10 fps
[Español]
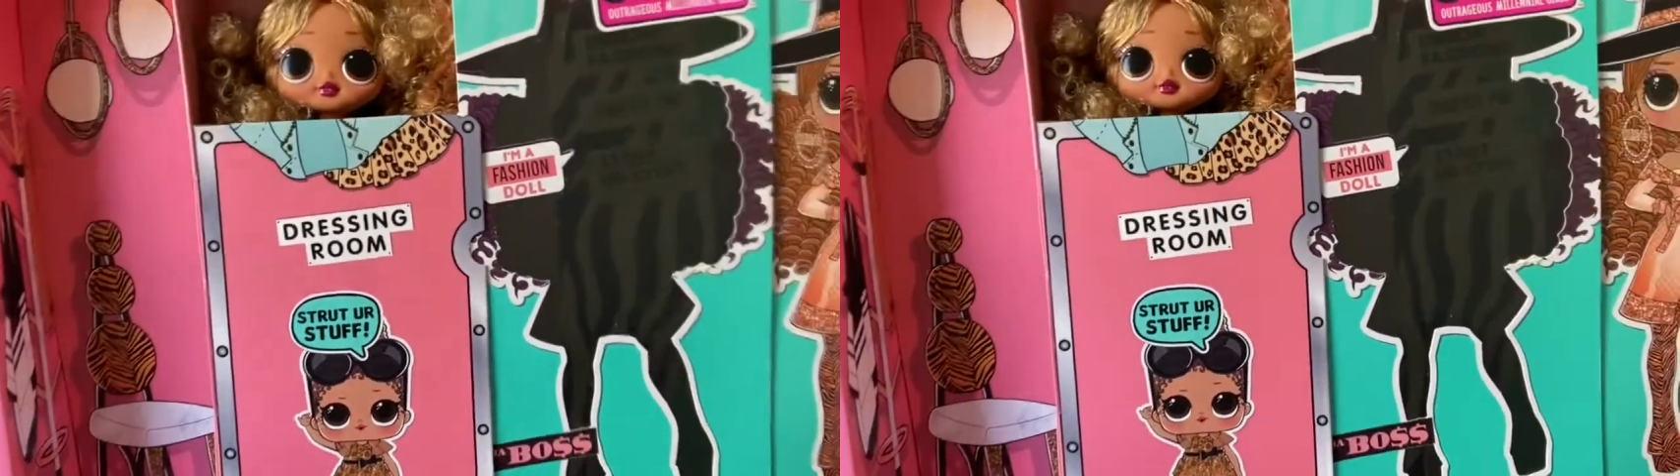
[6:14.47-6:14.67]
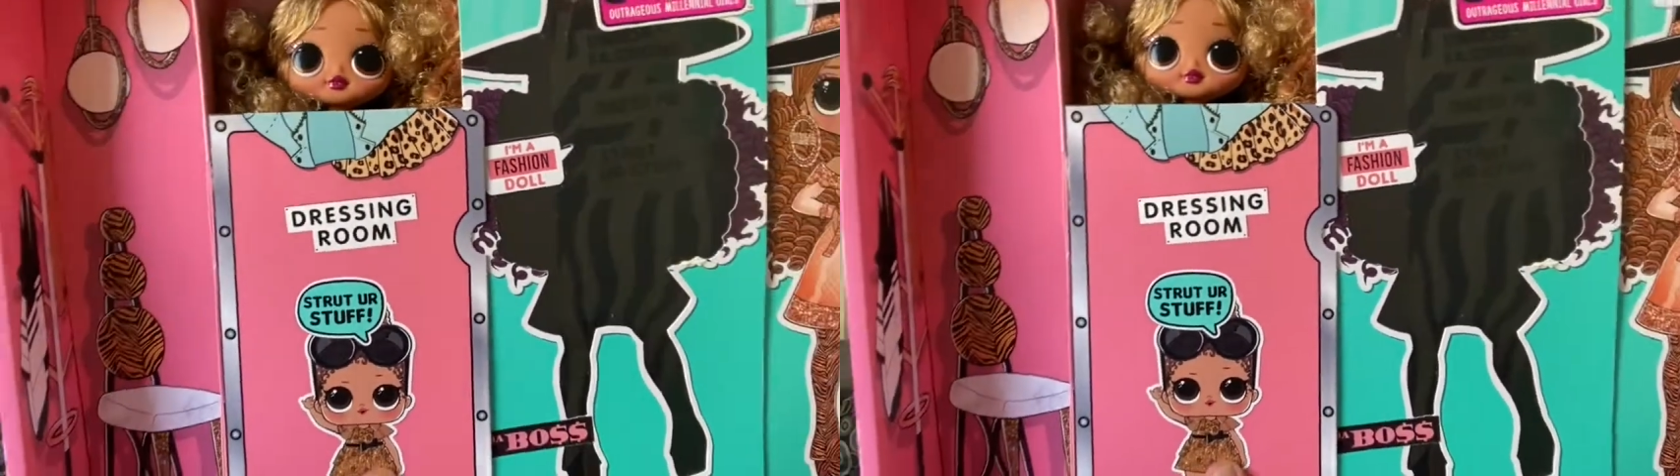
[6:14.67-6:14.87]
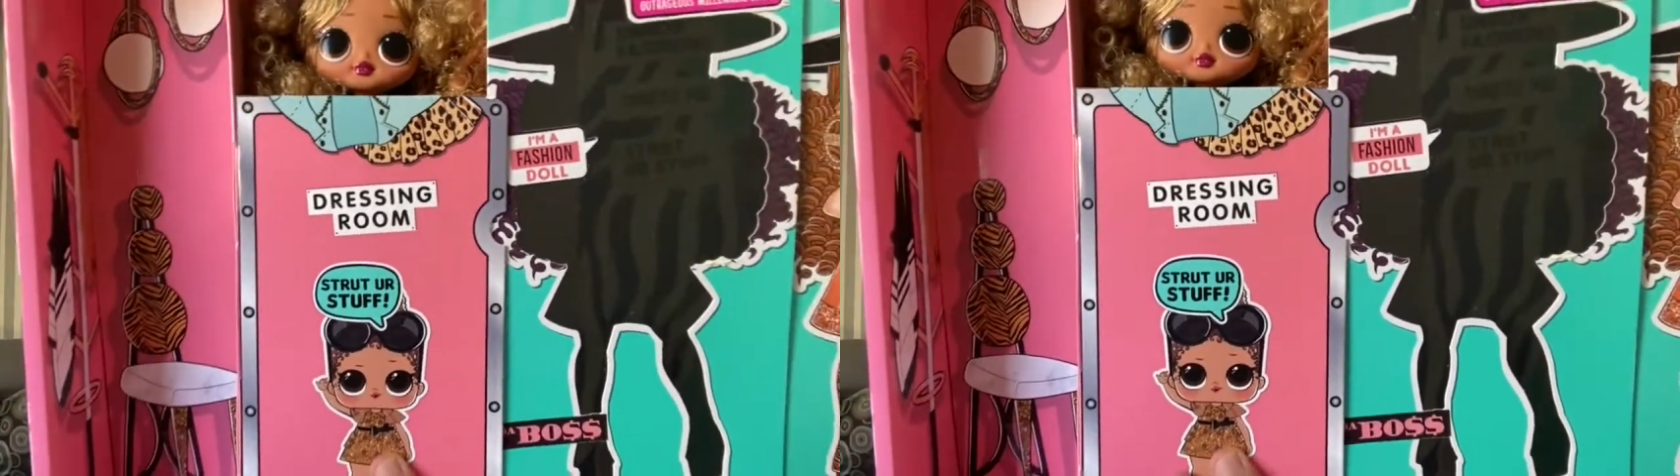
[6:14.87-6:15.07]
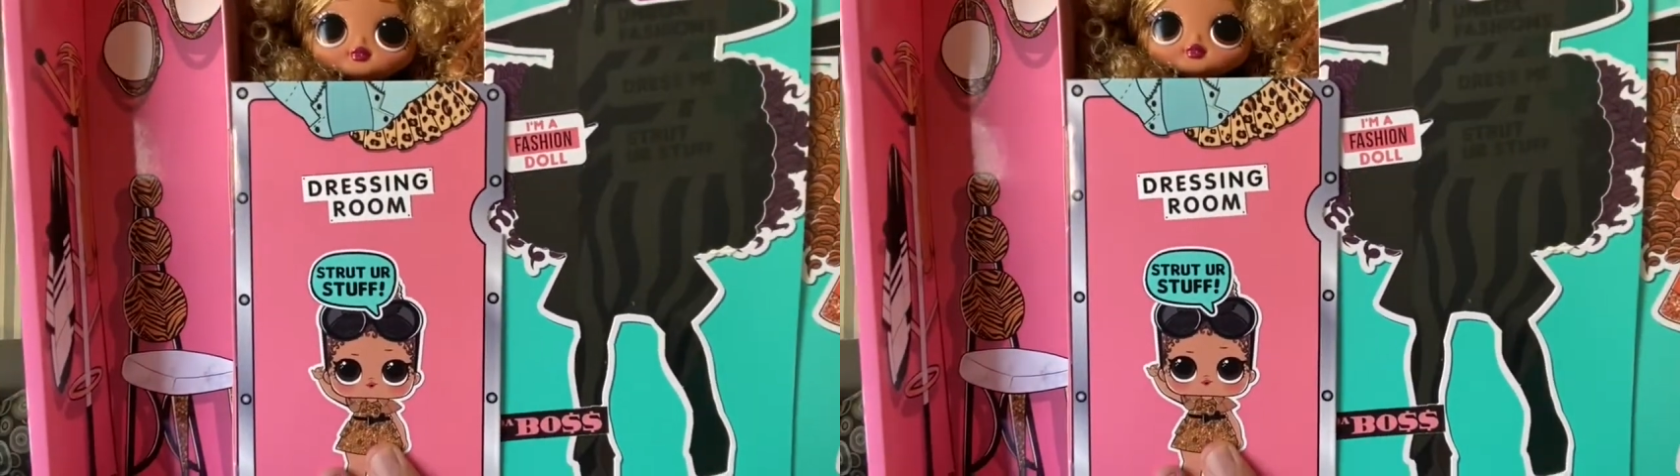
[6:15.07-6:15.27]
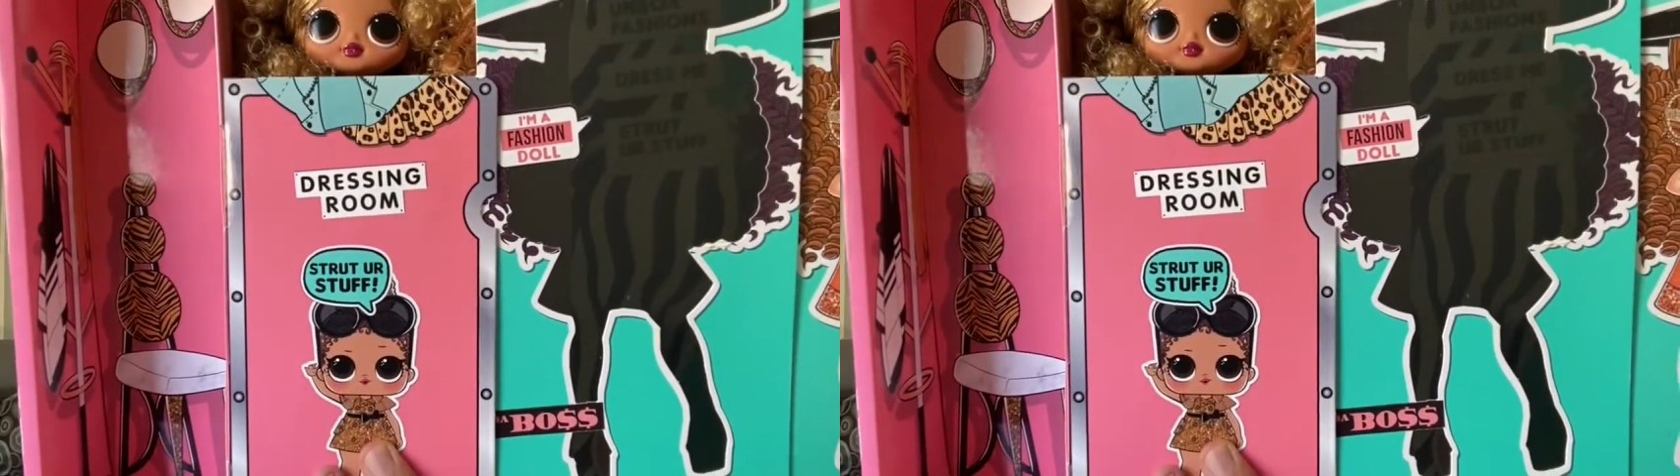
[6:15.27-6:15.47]
silla
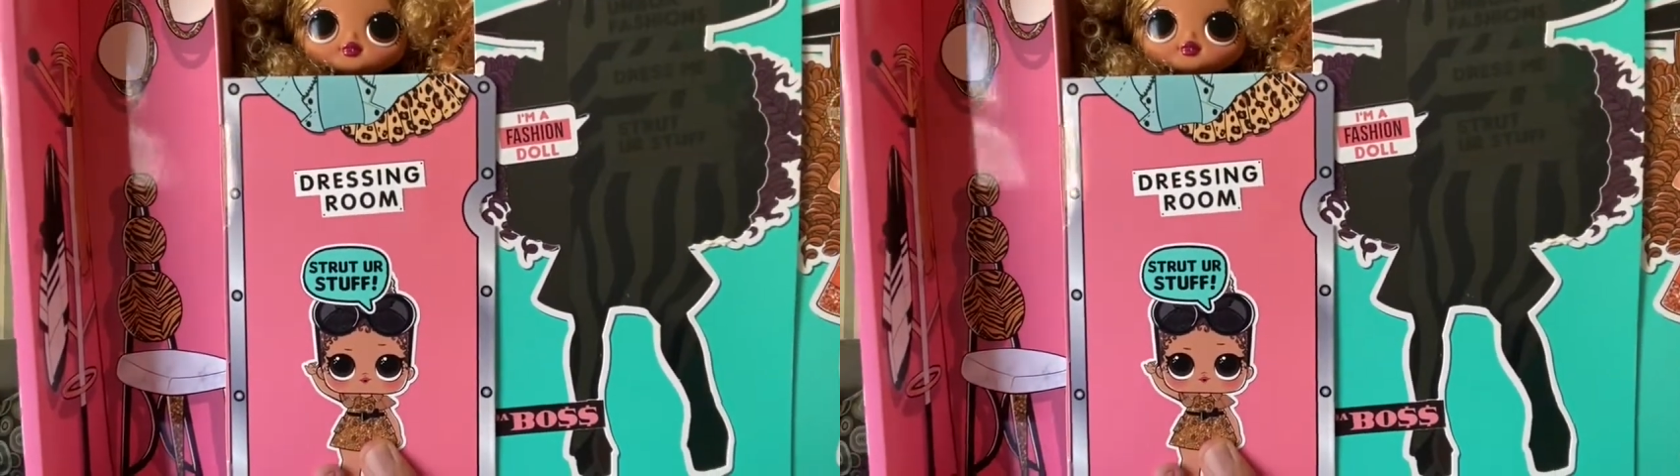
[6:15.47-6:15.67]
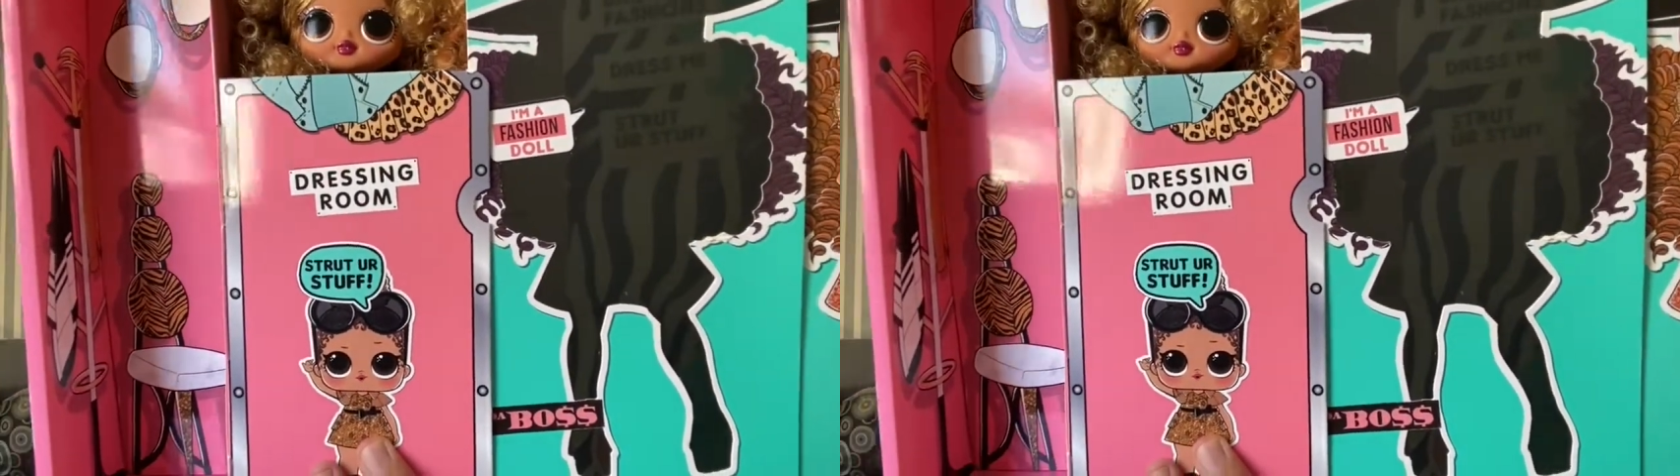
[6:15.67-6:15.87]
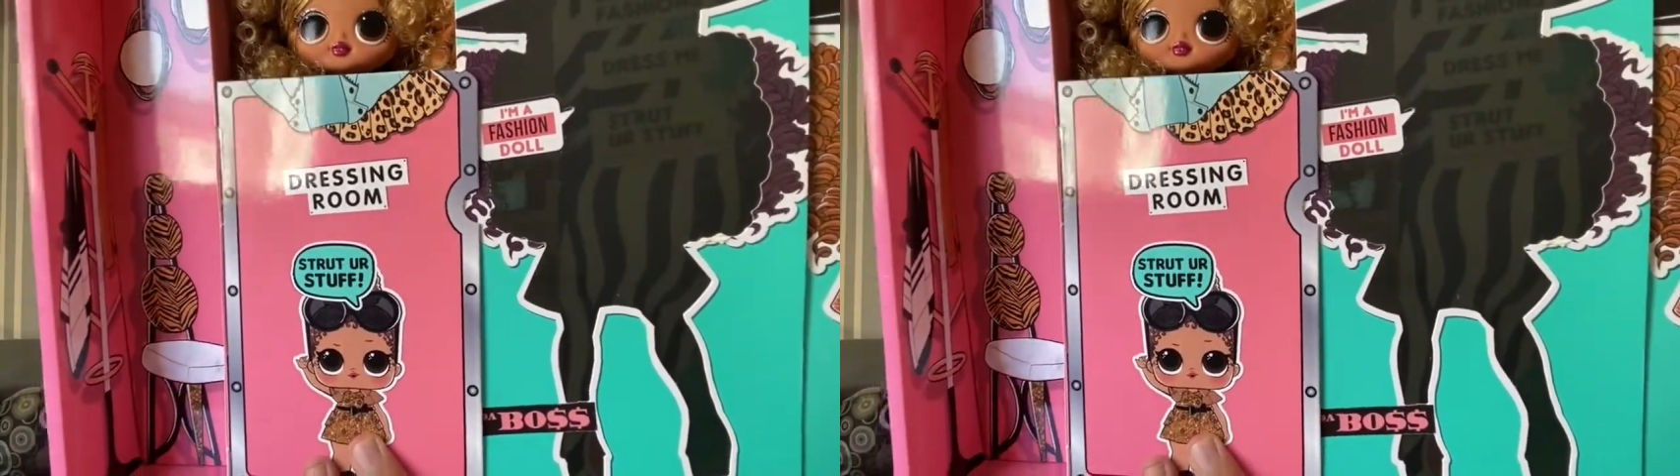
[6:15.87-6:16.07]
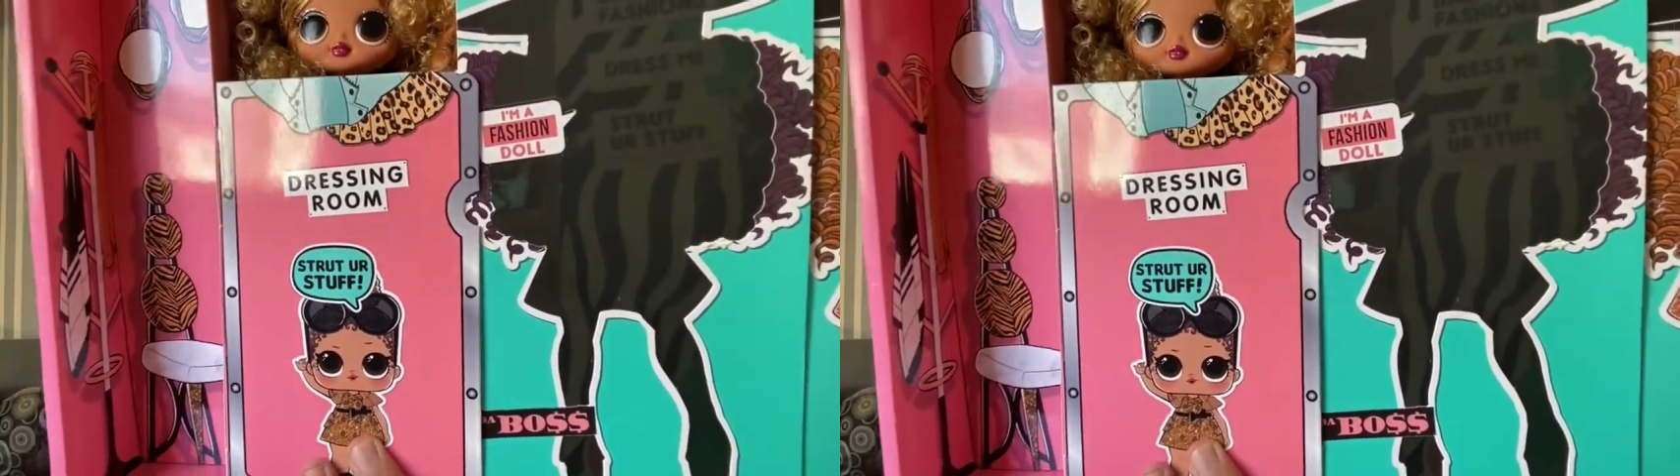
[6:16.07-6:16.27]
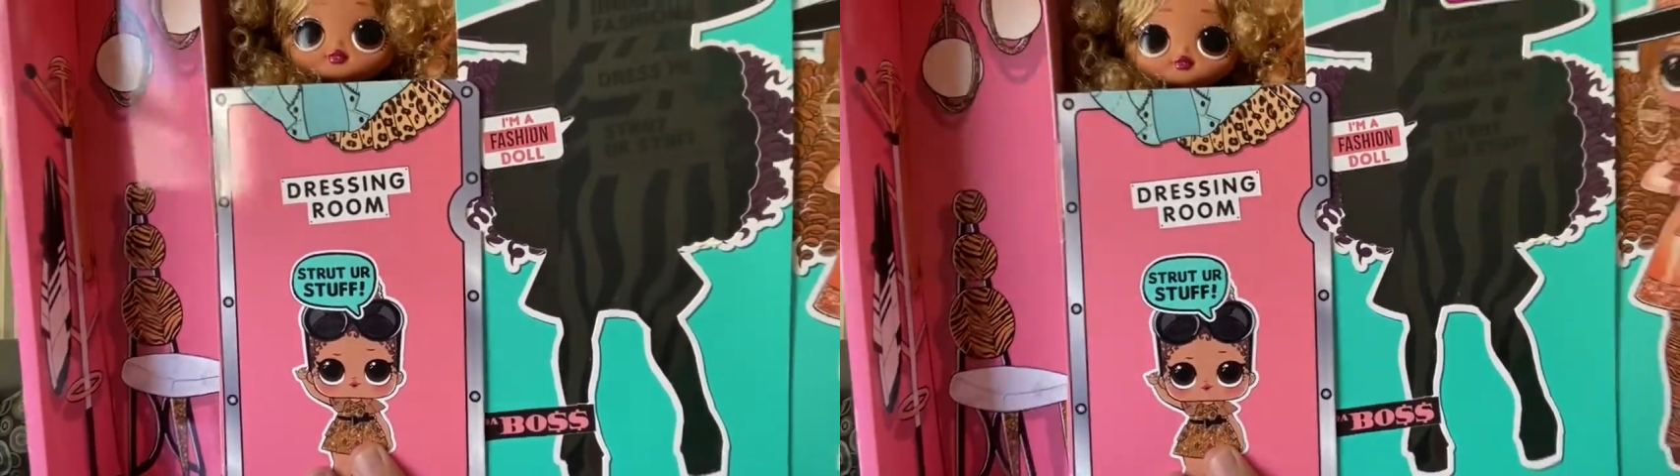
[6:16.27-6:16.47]
con el mismo animal
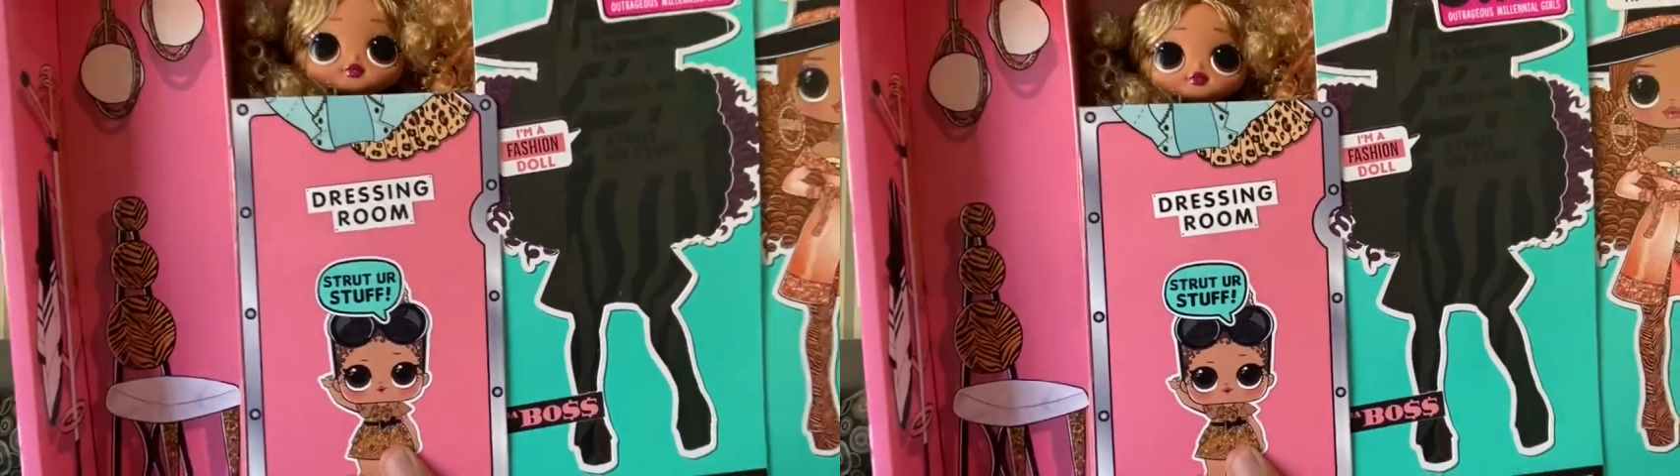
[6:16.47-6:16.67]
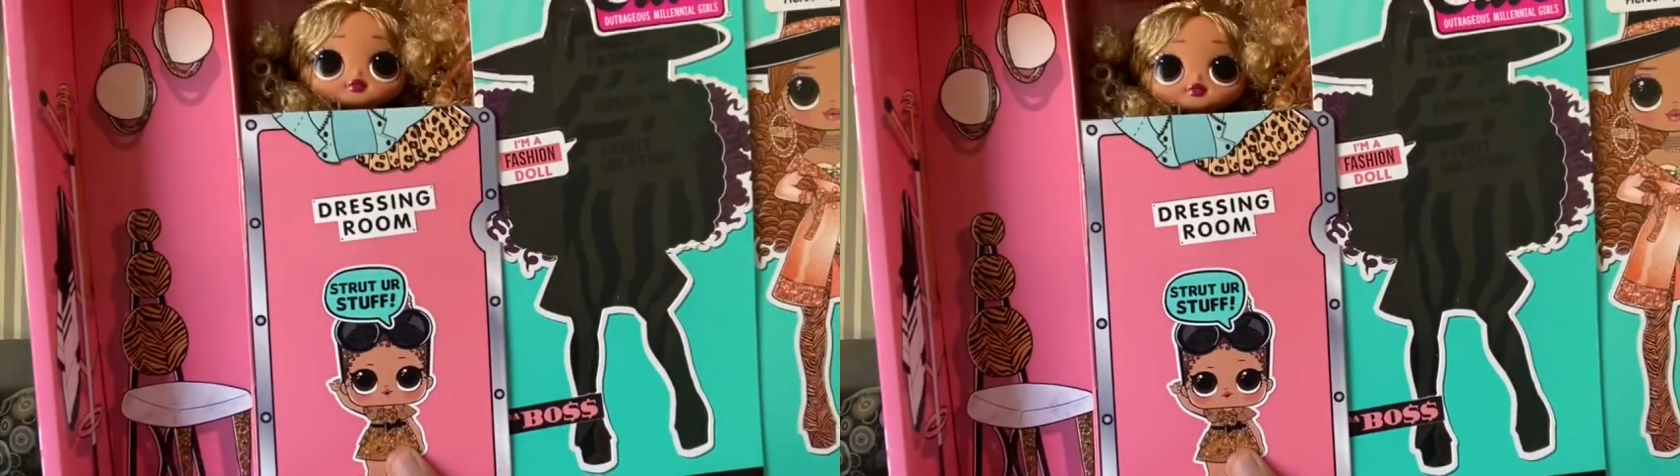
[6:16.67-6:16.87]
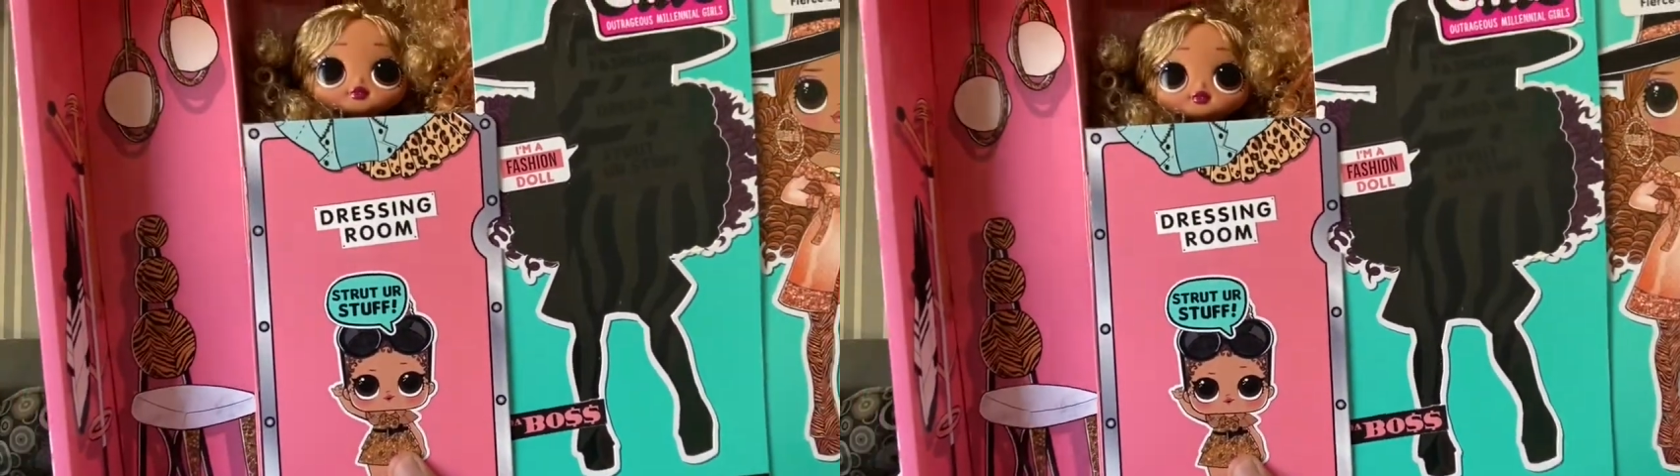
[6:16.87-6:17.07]
print.